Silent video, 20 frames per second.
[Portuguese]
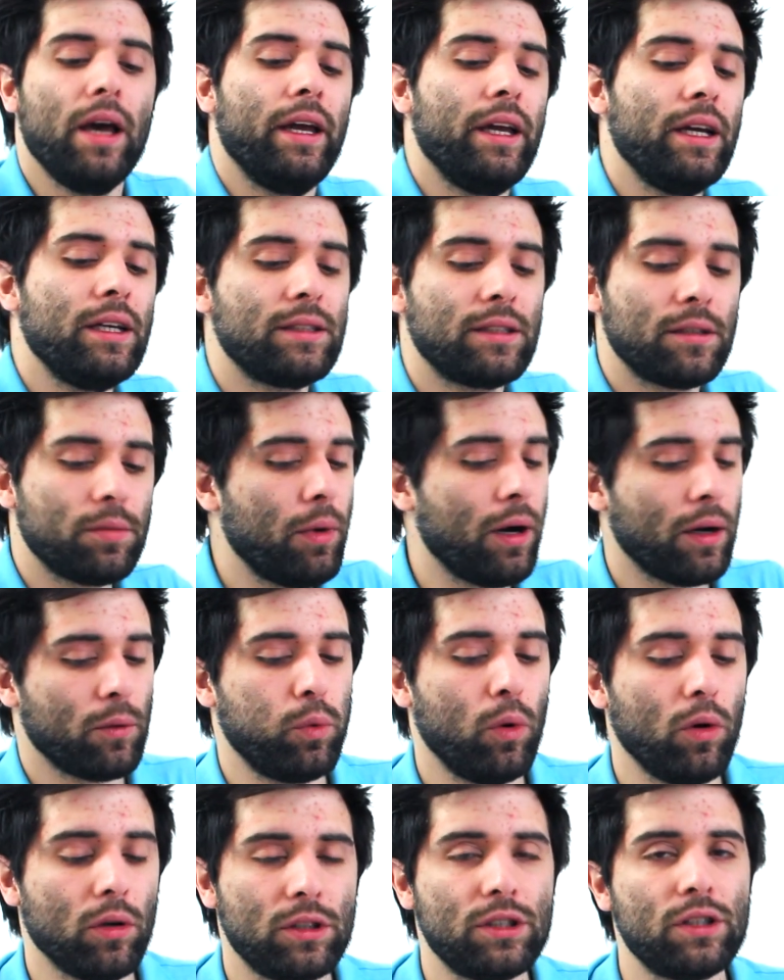Este
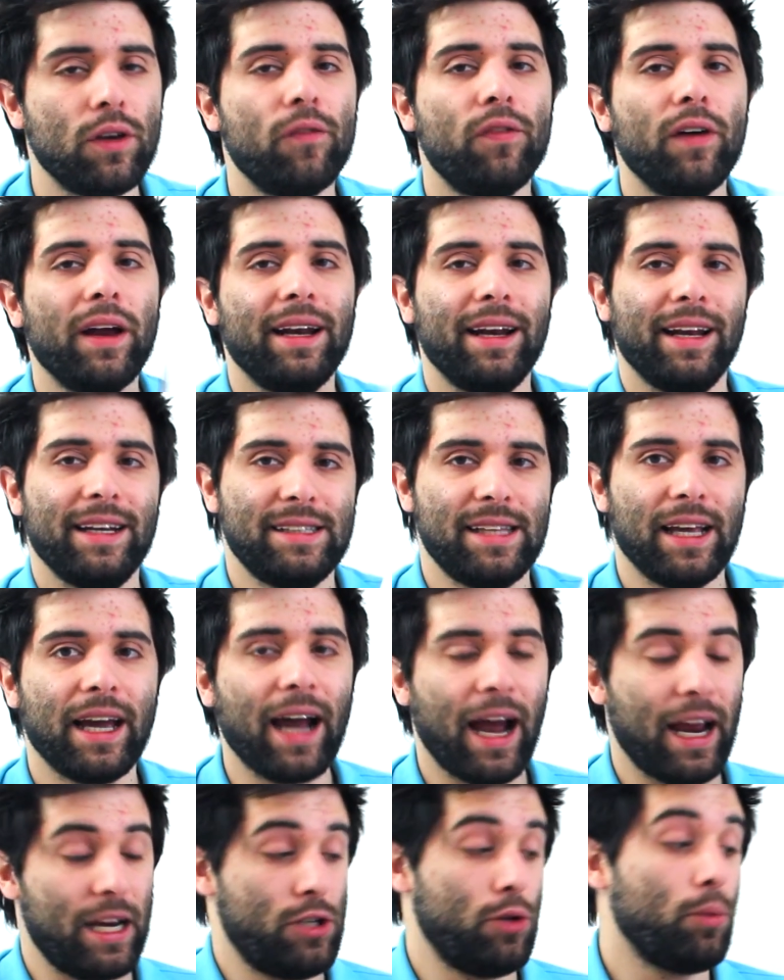smartwatch vem nesta
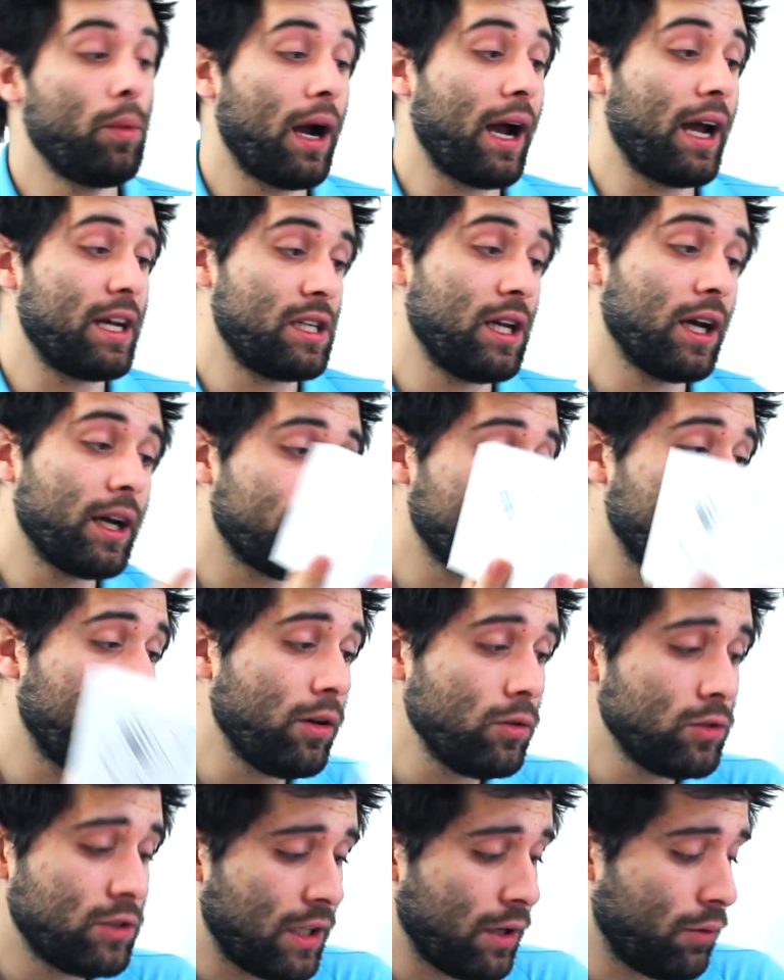caixa, uma caixa em
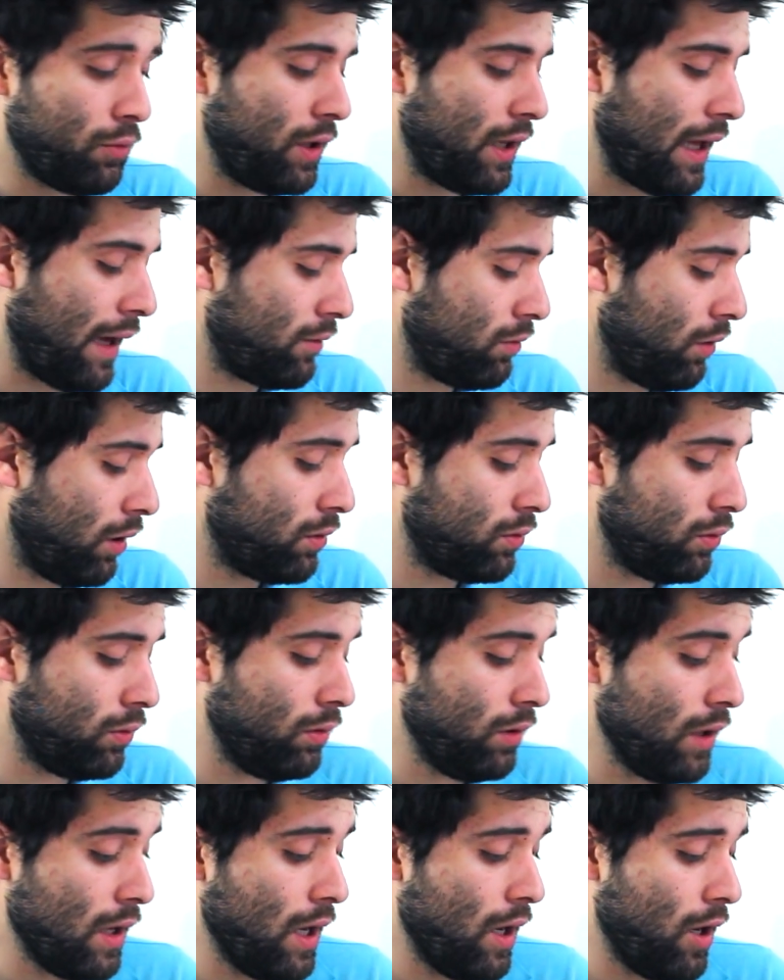cartão, sem cuidado
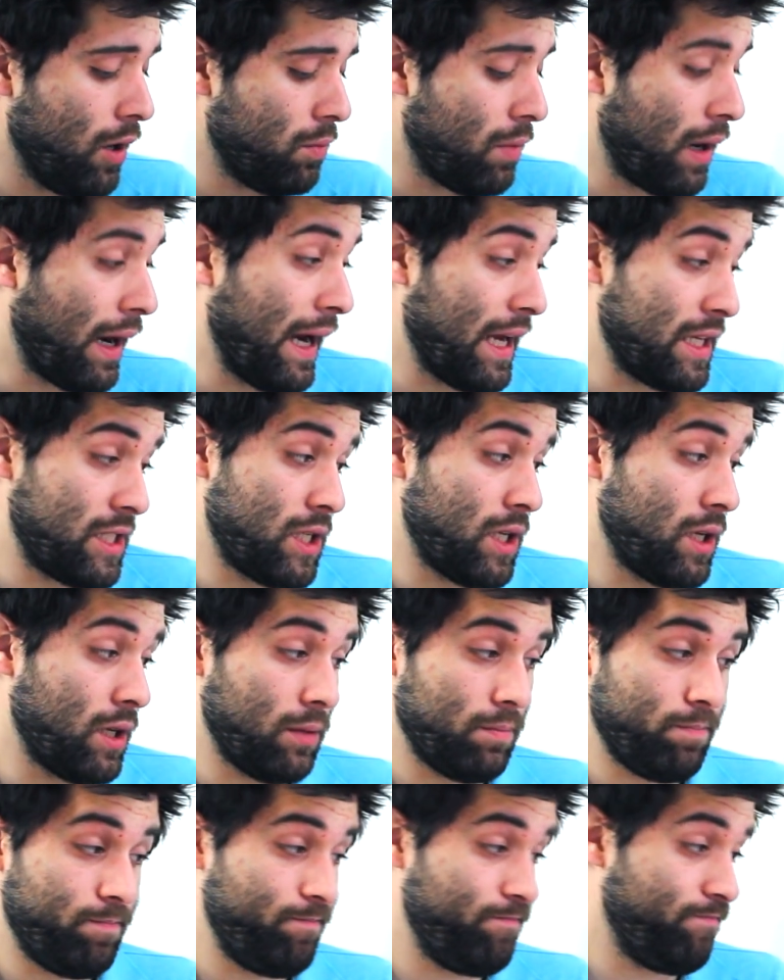algum, uma
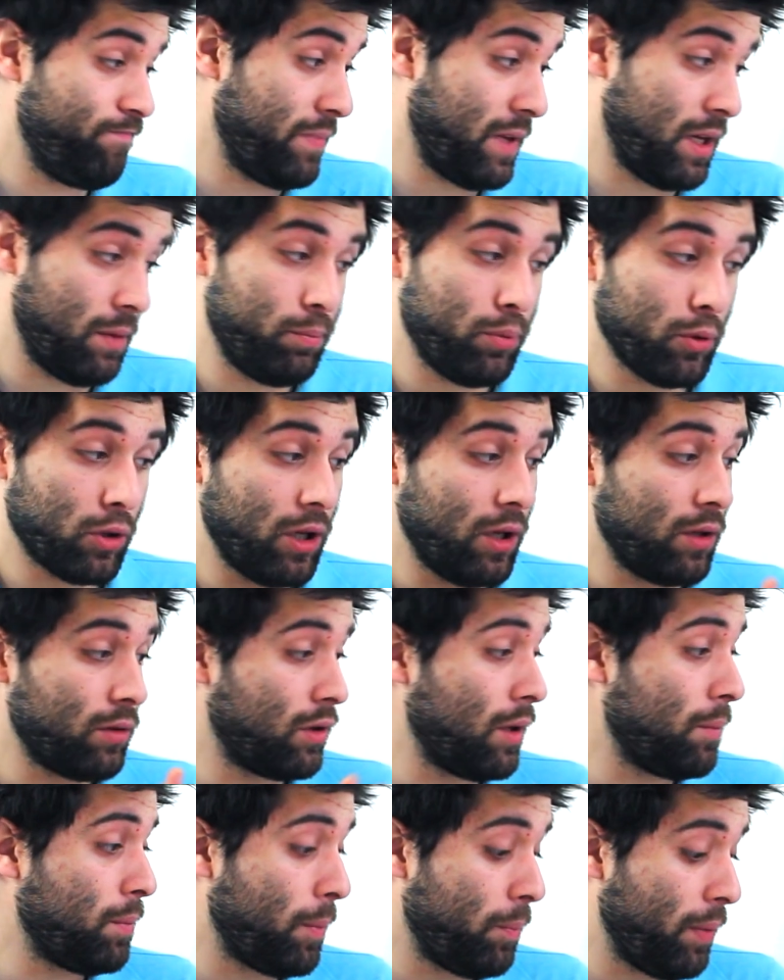caixa por
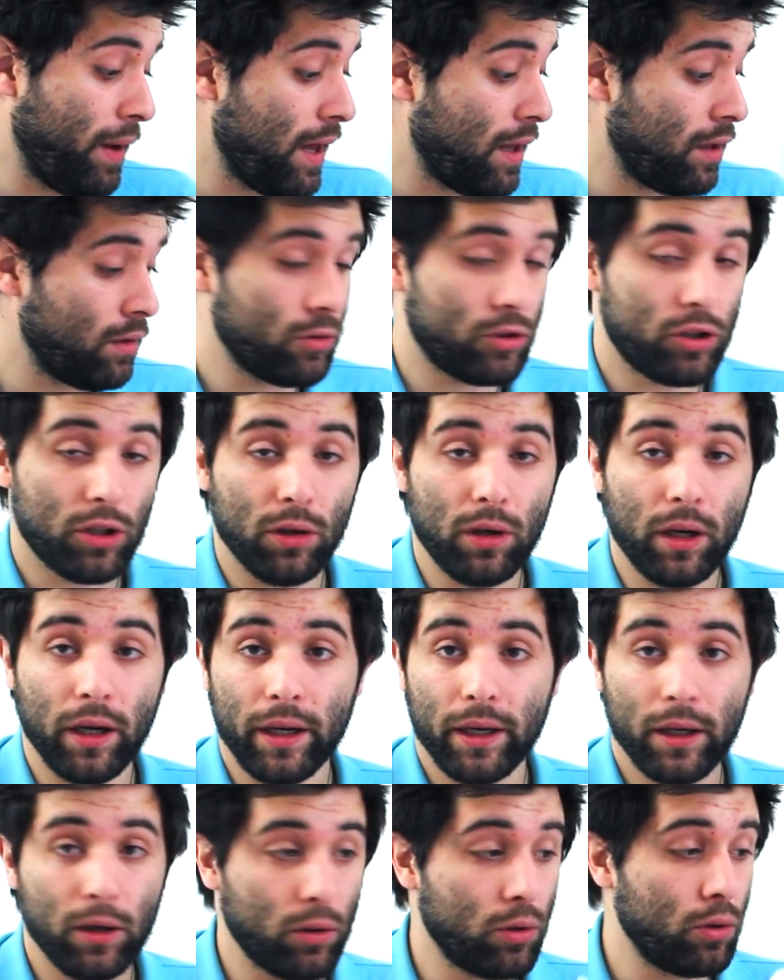dentro tem papel, o seu
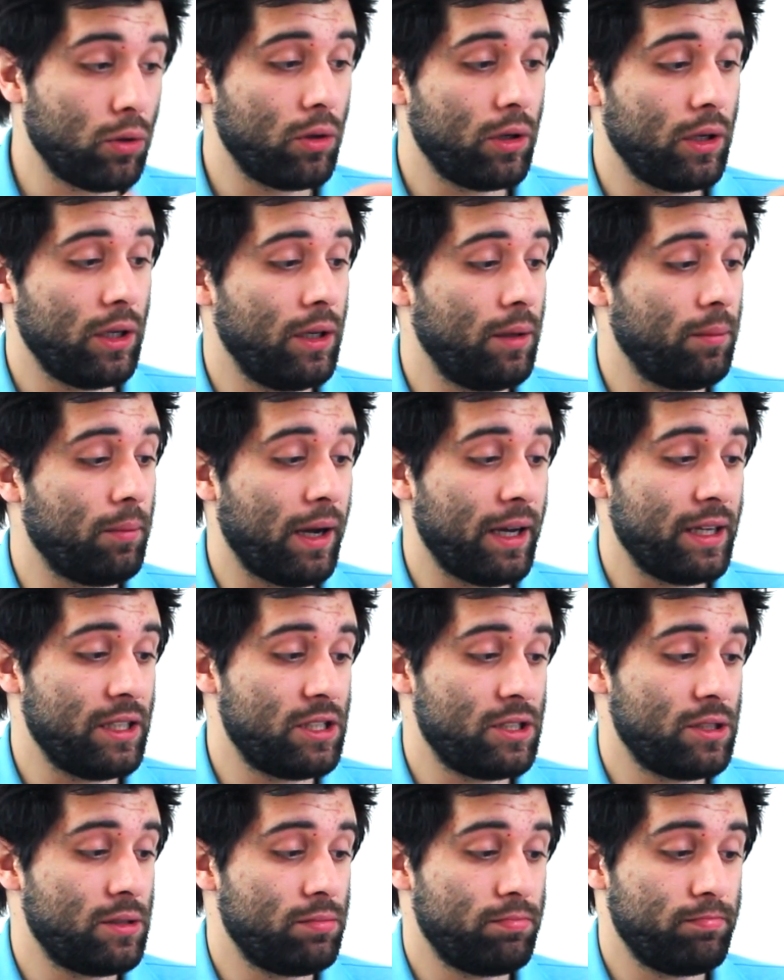carregador e
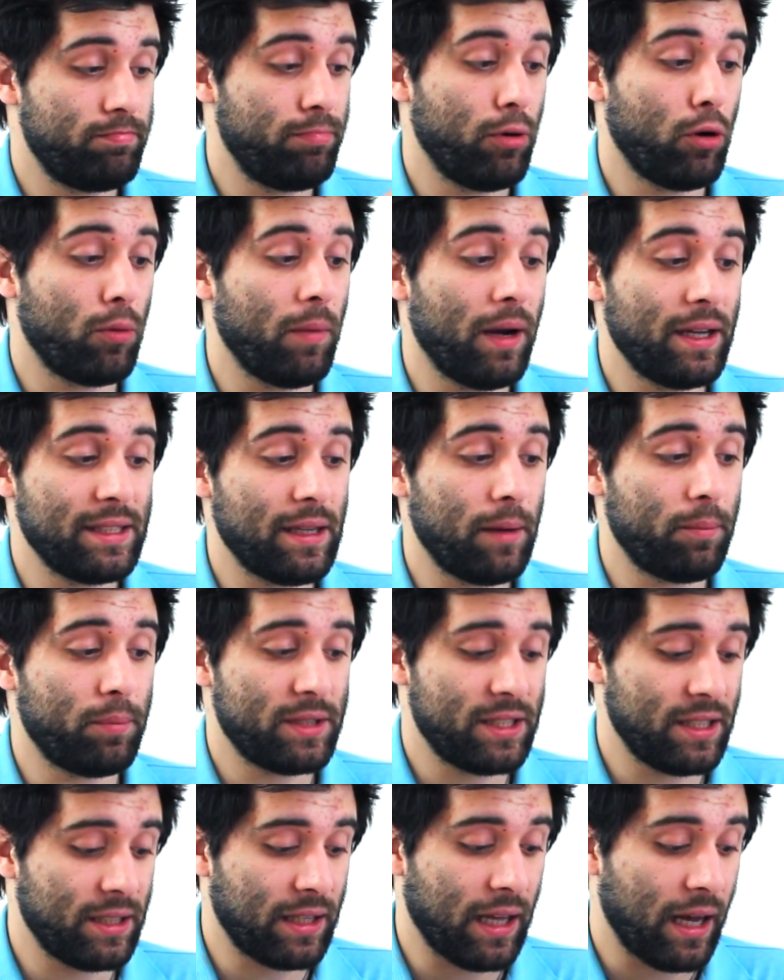mais pouco mais a
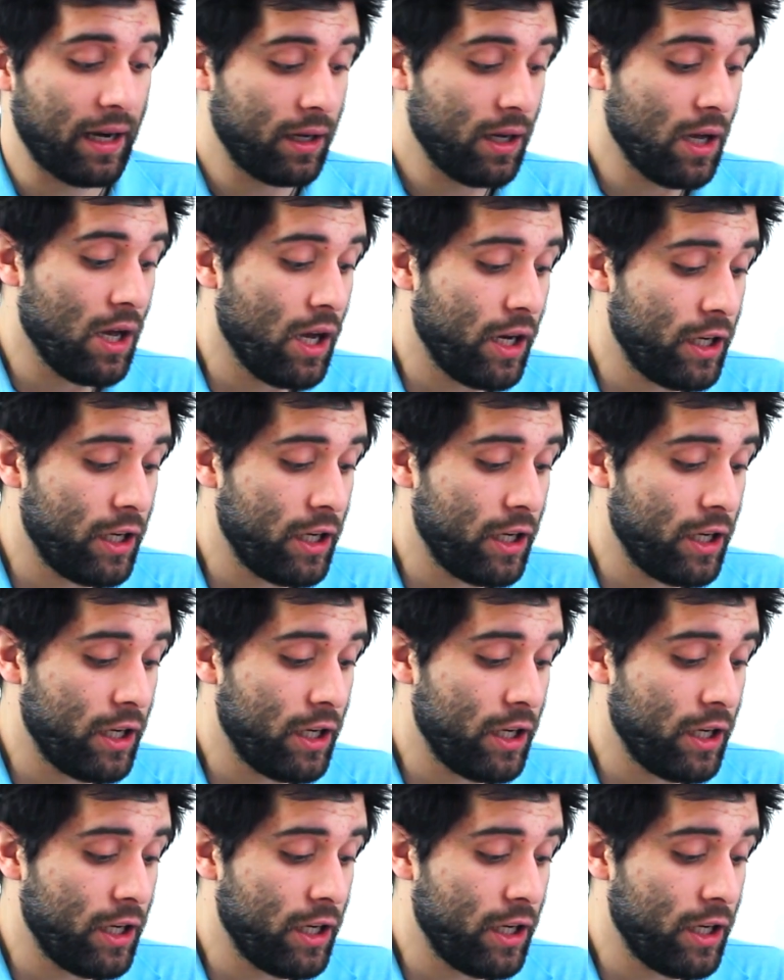apresentar.